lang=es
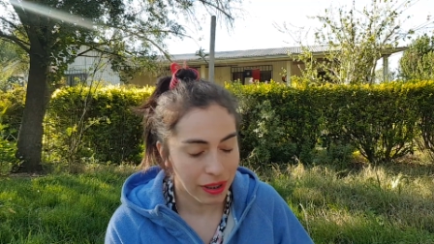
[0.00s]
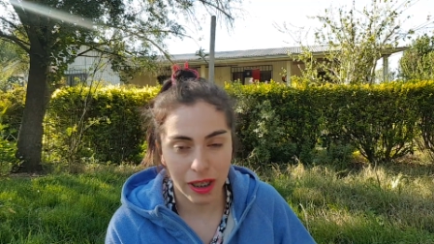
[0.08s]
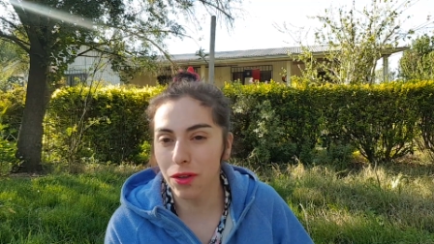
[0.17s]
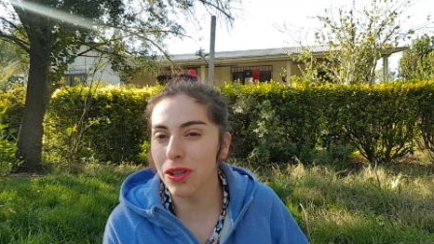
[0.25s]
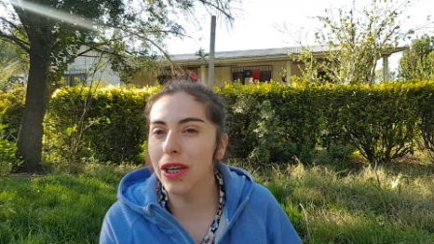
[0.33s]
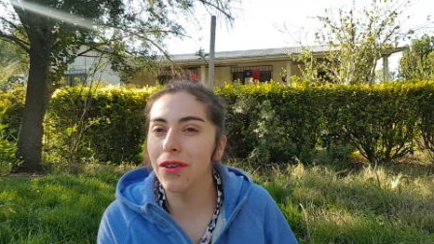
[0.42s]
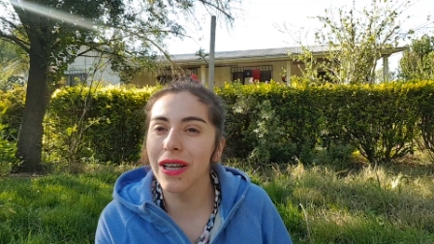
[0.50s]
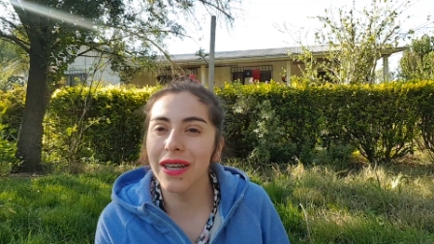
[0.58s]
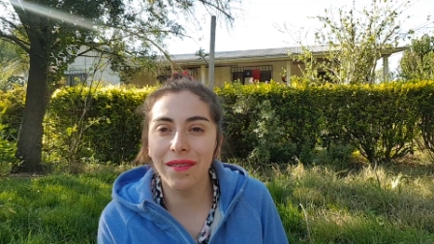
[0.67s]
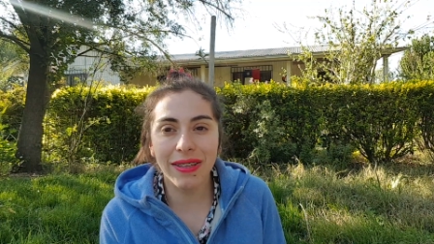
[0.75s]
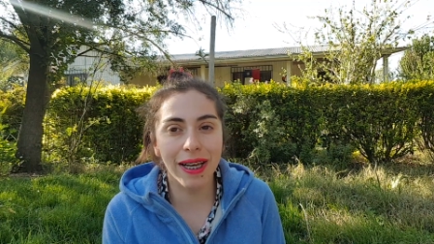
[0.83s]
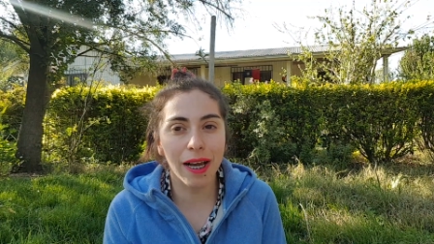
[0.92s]
Que no tengo la
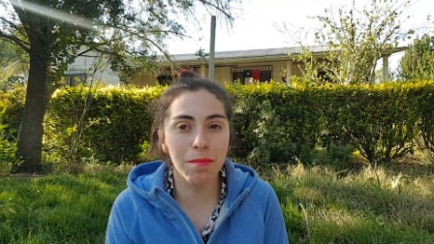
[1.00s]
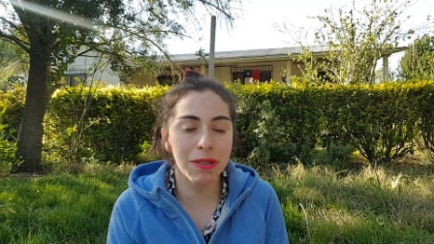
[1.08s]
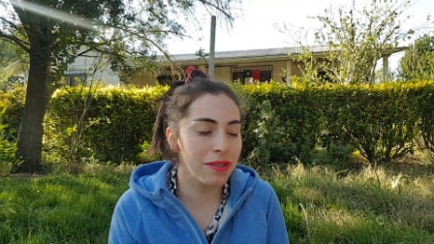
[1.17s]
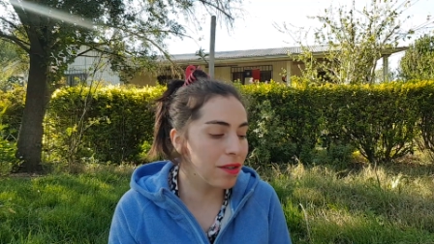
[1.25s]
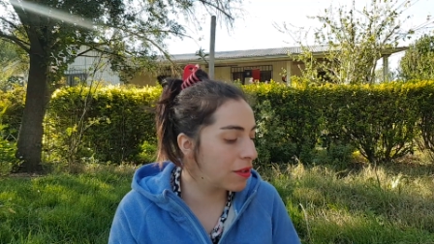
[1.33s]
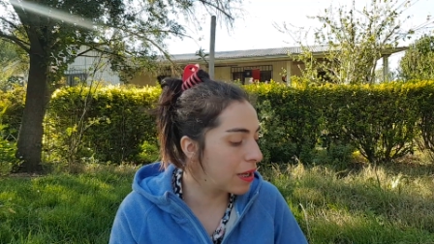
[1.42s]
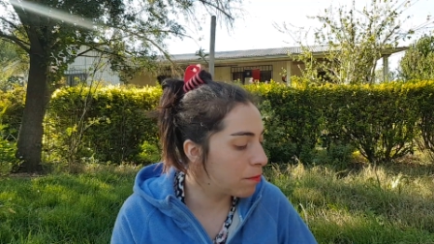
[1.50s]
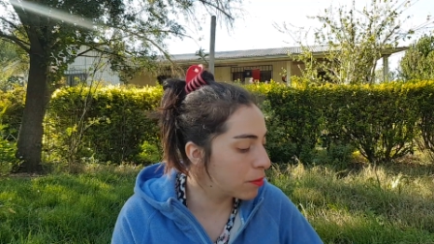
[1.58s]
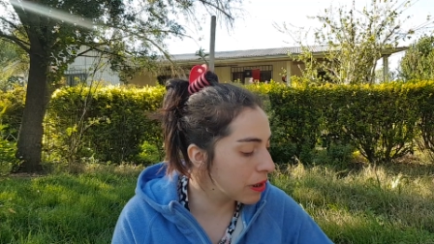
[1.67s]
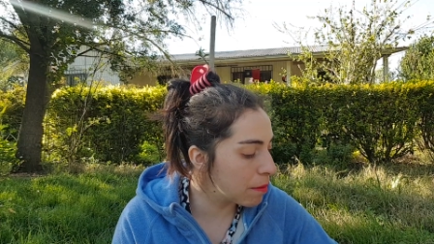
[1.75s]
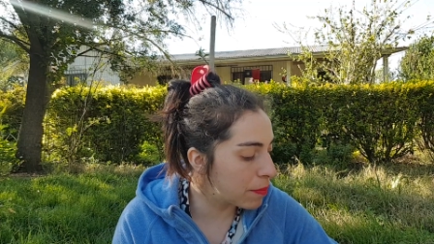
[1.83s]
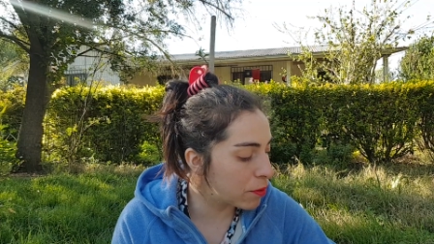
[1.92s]
revista acá, pero se los iba a
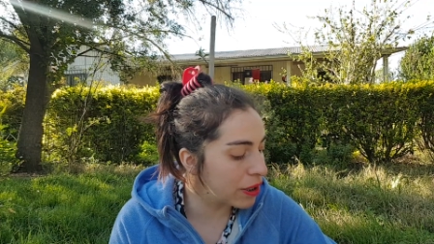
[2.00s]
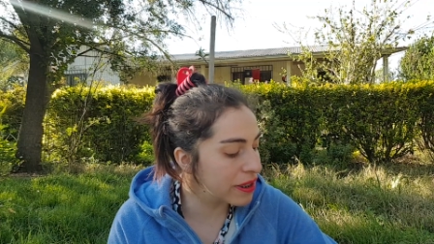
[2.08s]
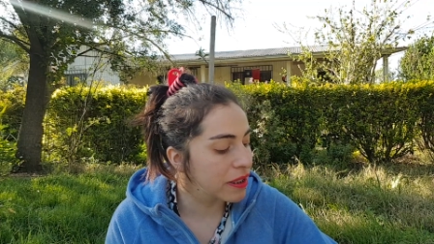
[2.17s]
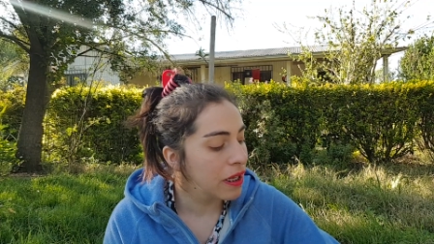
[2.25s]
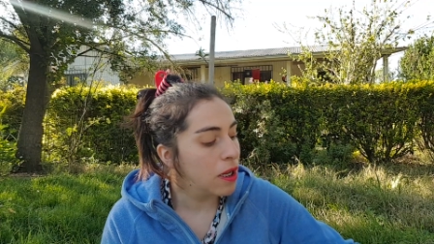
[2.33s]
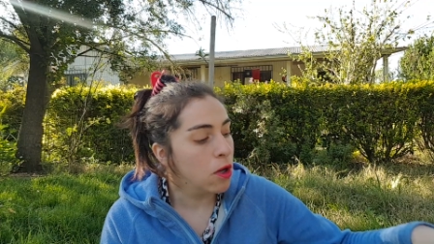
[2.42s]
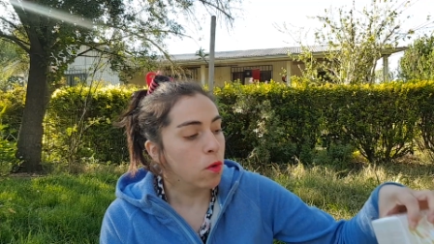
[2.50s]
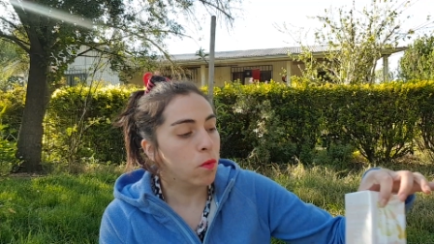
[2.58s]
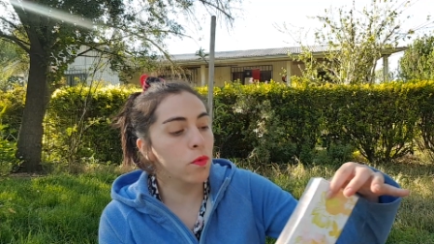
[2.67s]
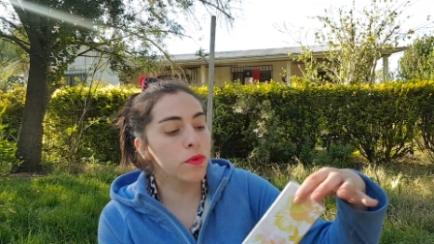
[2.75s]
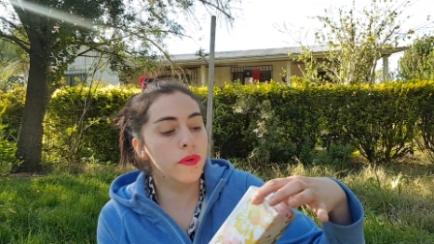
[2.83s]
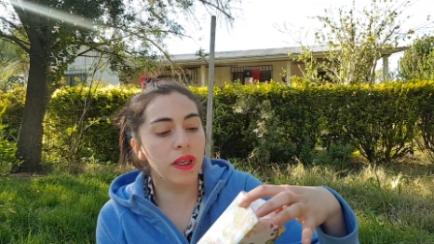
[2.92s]
mostrar. Pero es
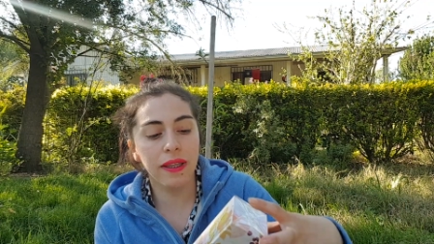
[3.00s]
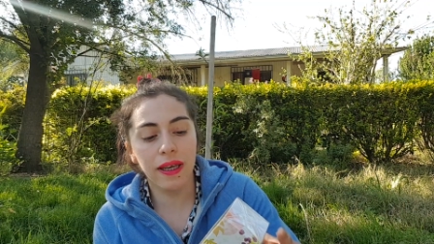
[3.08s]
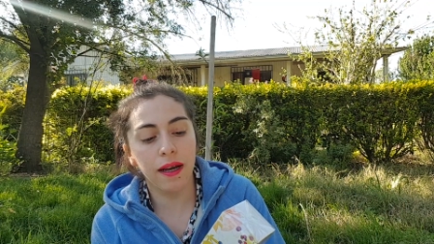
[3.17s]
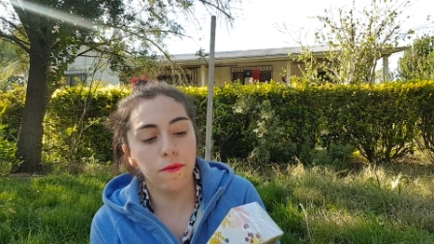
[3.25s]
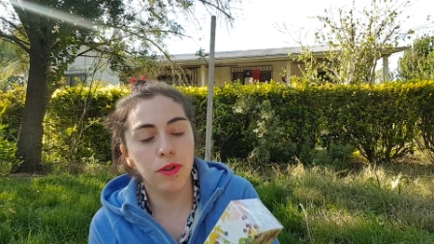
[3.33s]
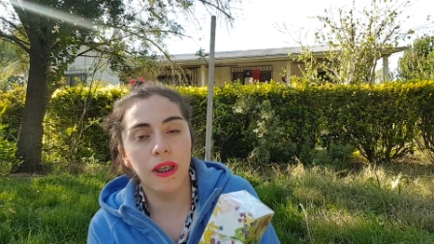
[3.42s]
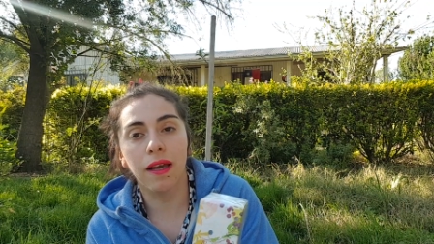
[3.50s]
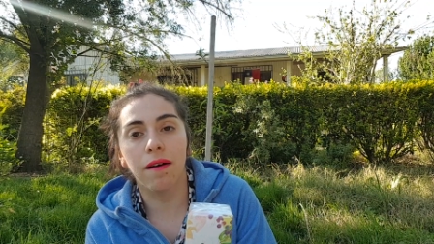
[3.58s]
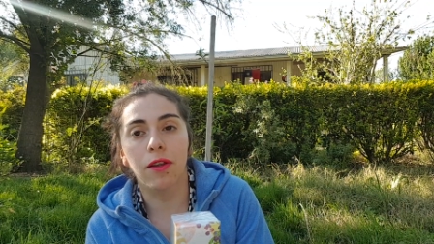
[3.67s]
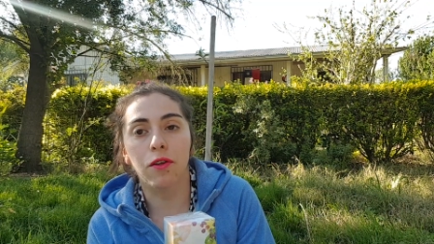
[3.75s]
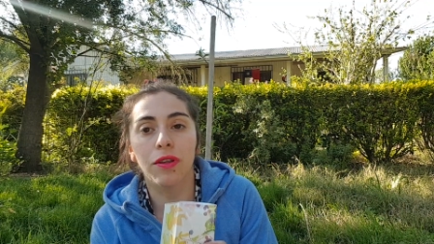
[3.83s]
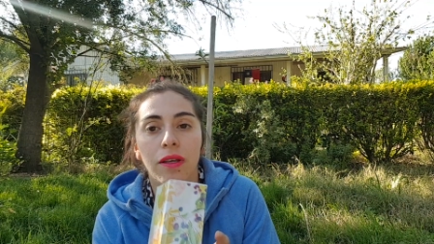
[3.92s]
un kit de
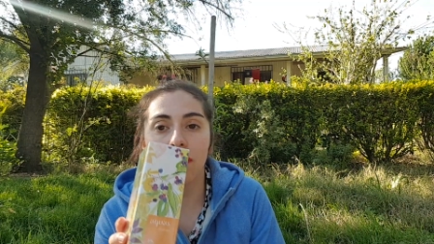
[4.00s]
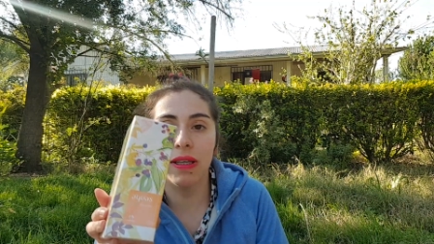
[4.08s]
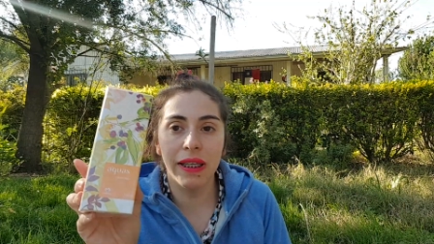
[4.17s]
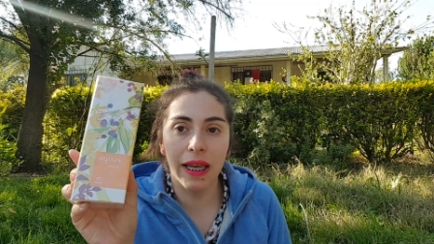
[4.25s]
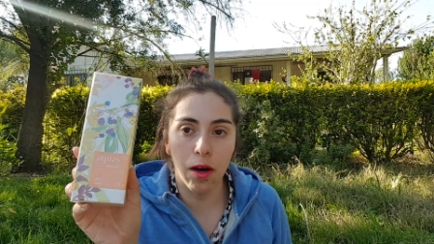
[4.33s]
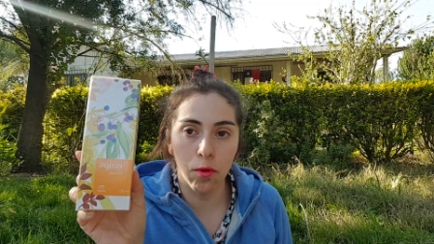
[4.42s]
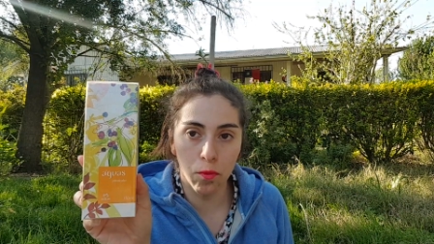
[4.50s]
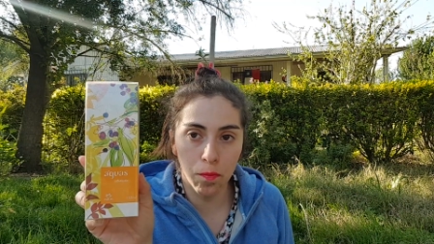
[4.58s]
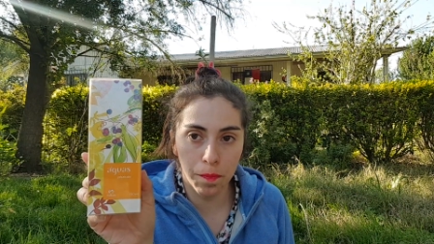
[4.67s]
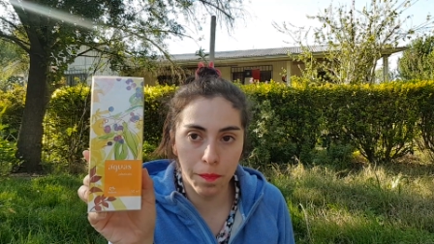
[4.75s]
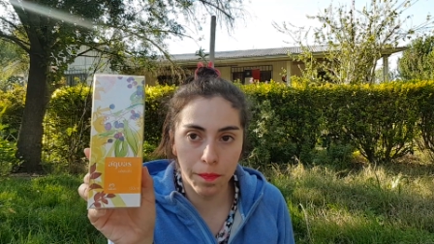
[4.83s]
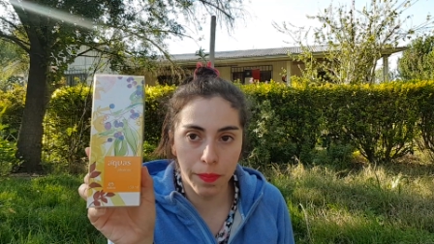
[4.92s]
jabuticaba donde venía un
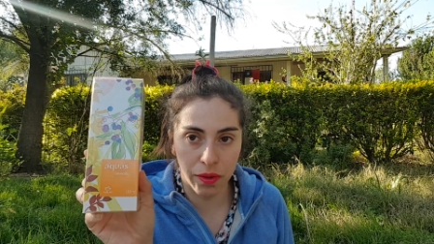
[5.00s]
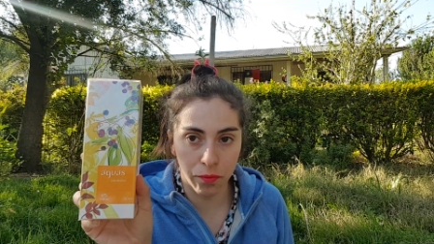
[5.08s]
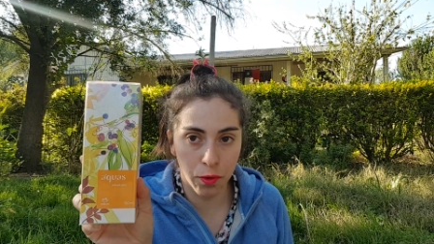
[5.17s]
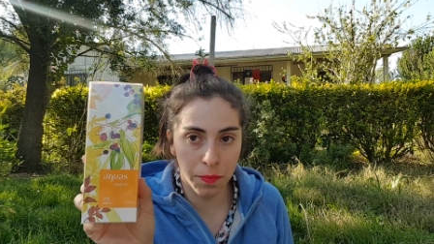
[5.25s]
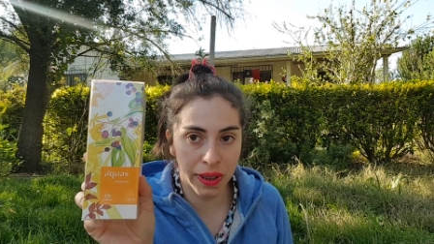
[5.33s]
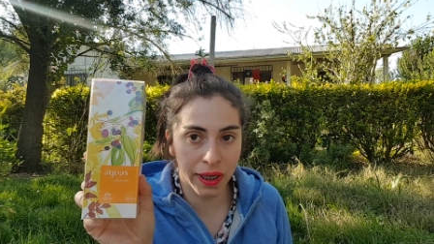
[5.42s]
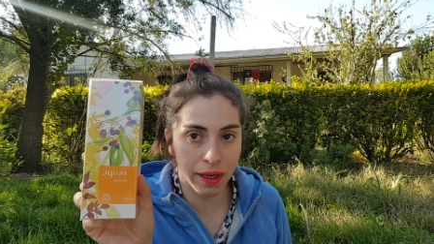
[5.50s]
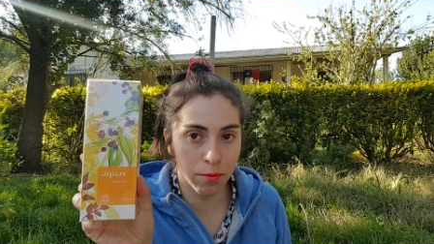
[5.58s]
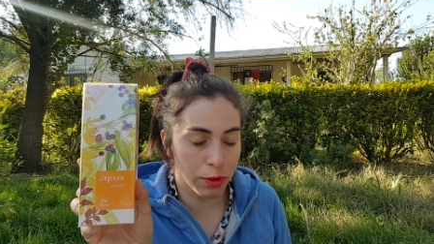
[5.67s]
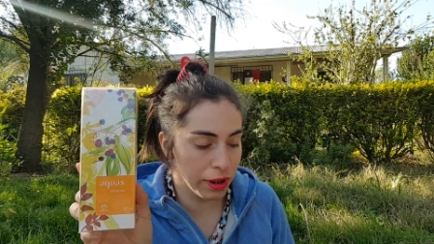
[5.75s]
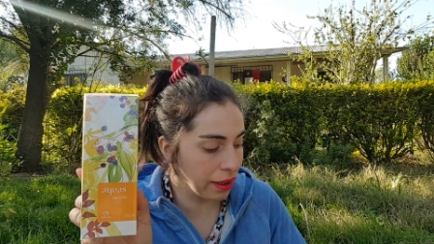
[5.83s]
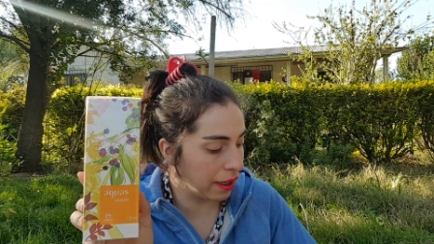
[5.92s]
perfume de
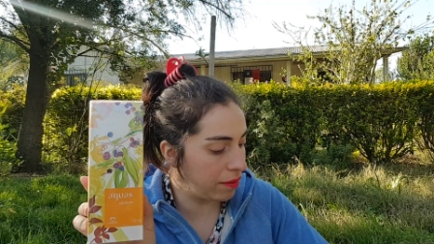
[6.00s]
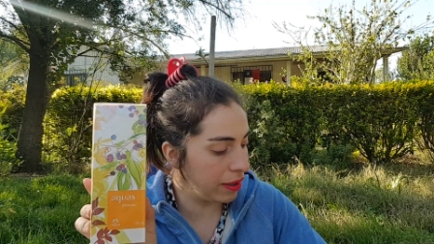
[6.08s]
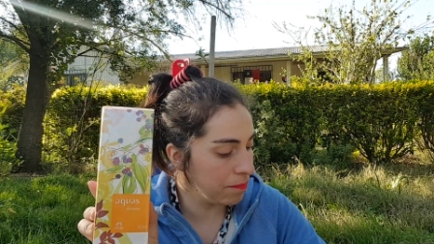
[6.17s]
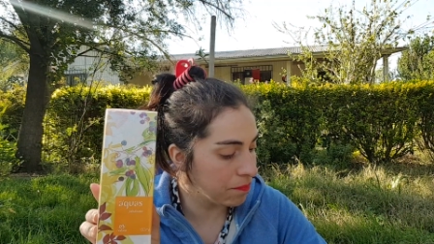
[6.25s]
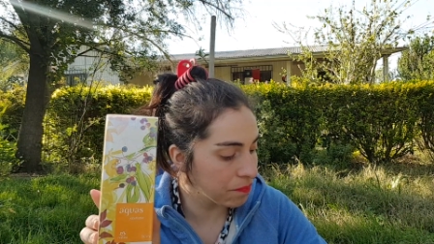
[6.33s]
jabuticaba